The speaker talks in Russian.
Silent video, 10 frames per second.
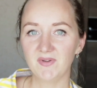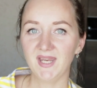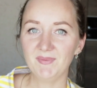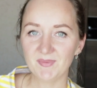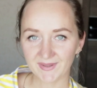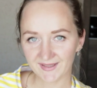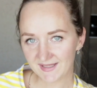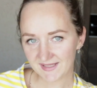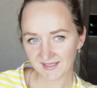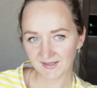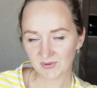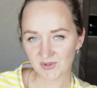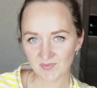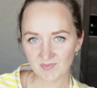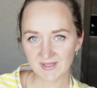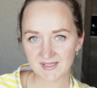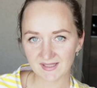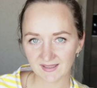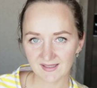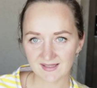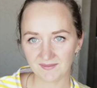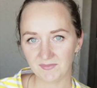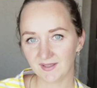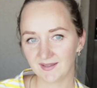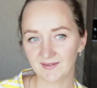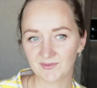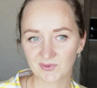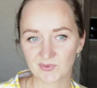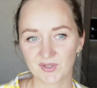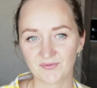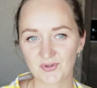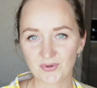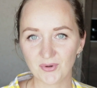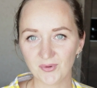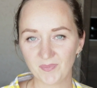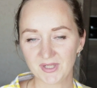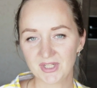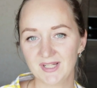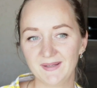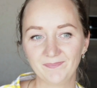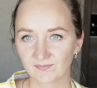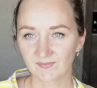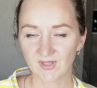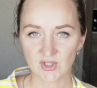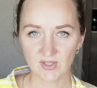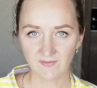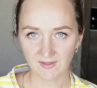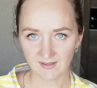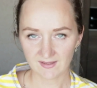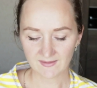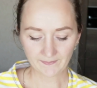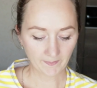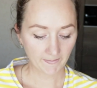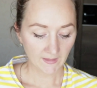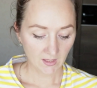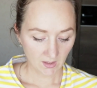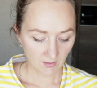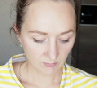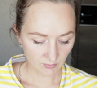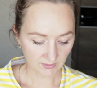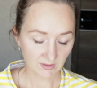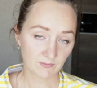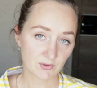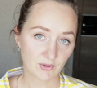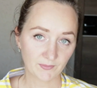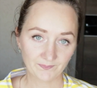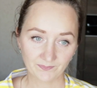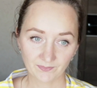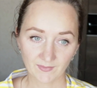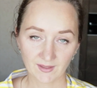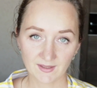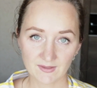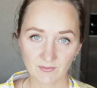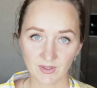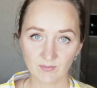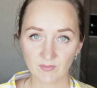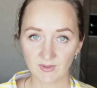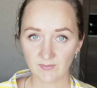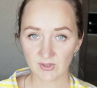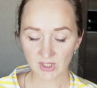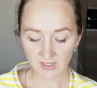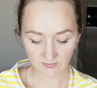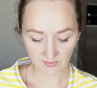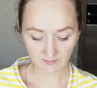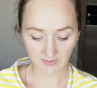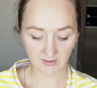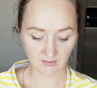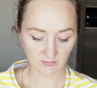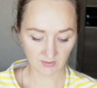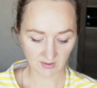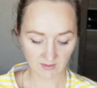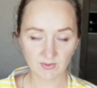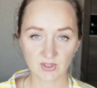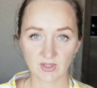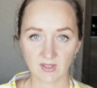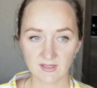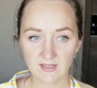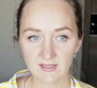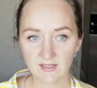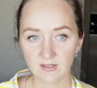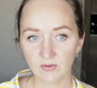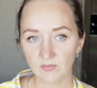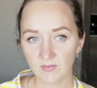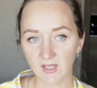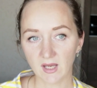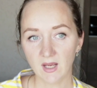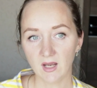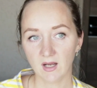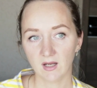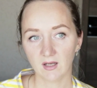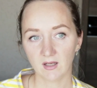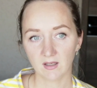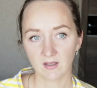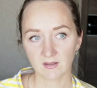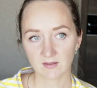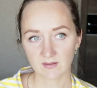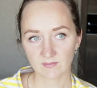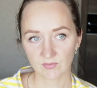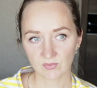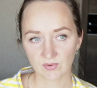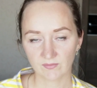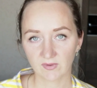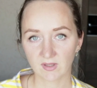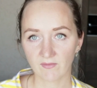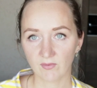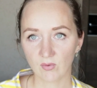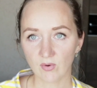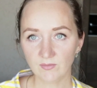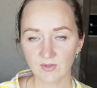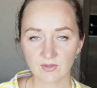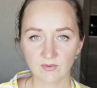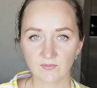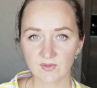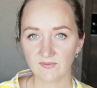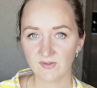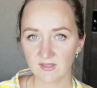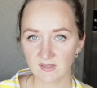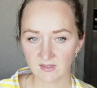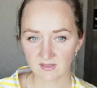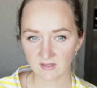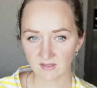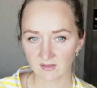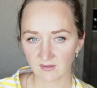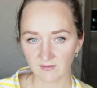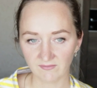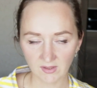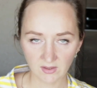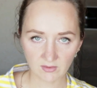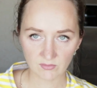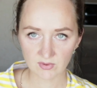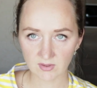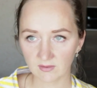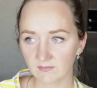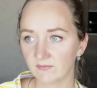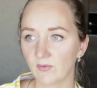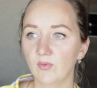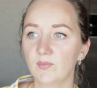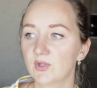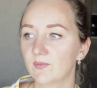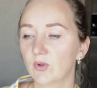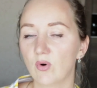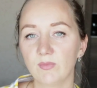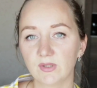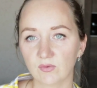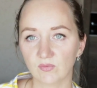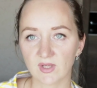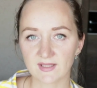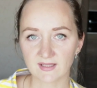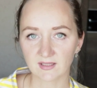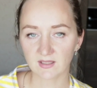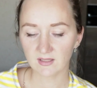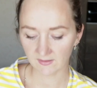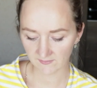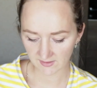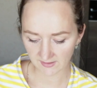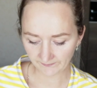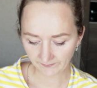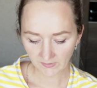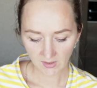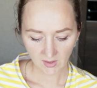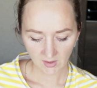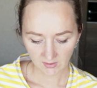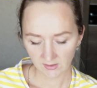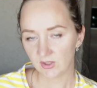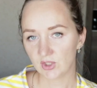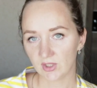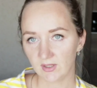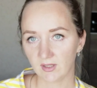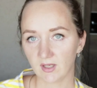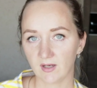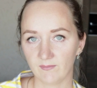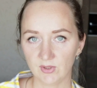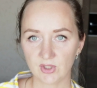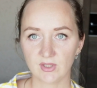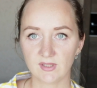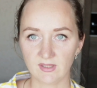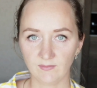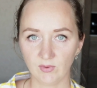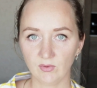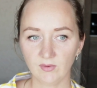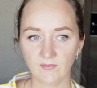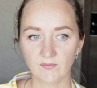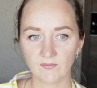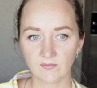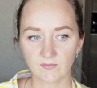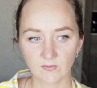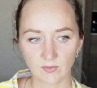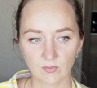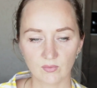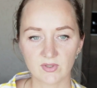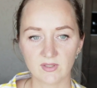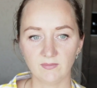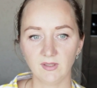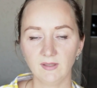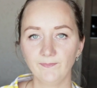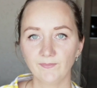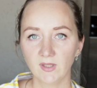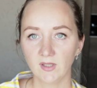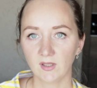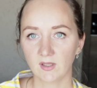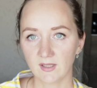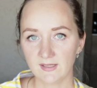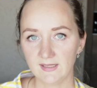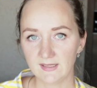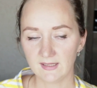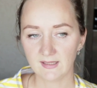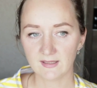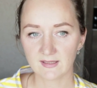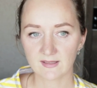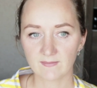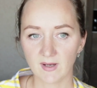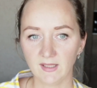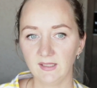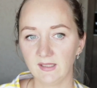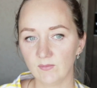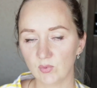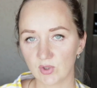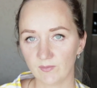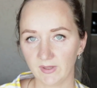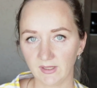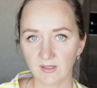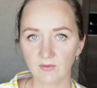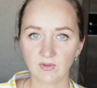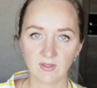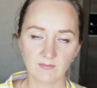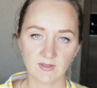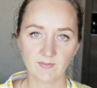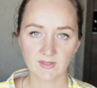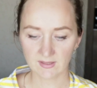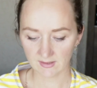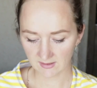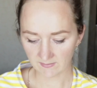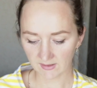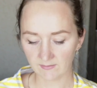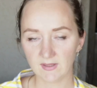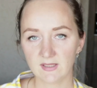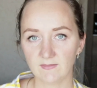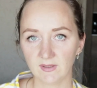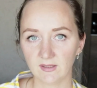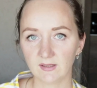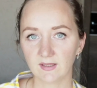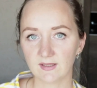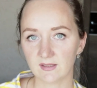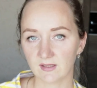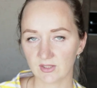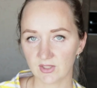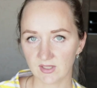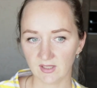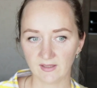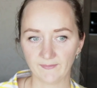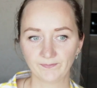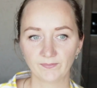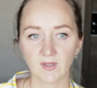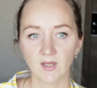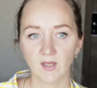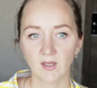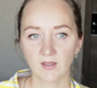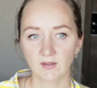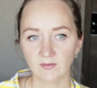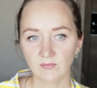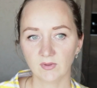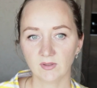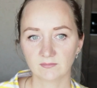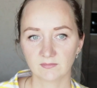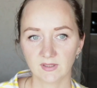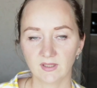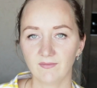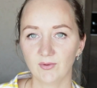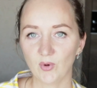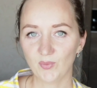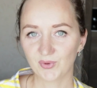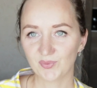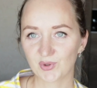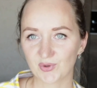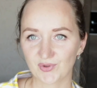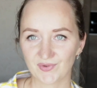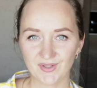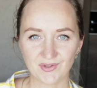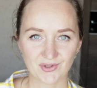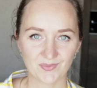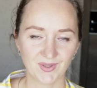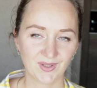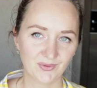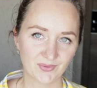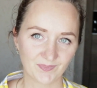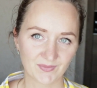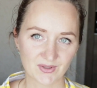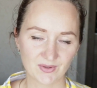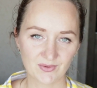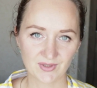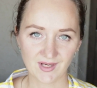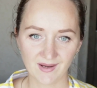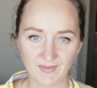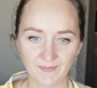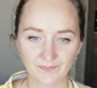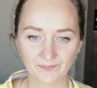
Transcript: Время пролетело очень быстро, незаметно. Вот уже и в школу пошли. Даже не верится. Вот, так вот что Сегодня будем отмечать, сегодня приедут, как обычно, родители. Думали а, с мужем в игровой комнате, но в связи с коронавирусом, в общем, комнаты у нас закрыты все. И решили, как обычно, семьей в кругу семьи. Родители с моей и мужа приедут, и мы посидим, отметим Никиткин день рождения. Ну а игровые комнаты, может, уже в следующем году с друзьями.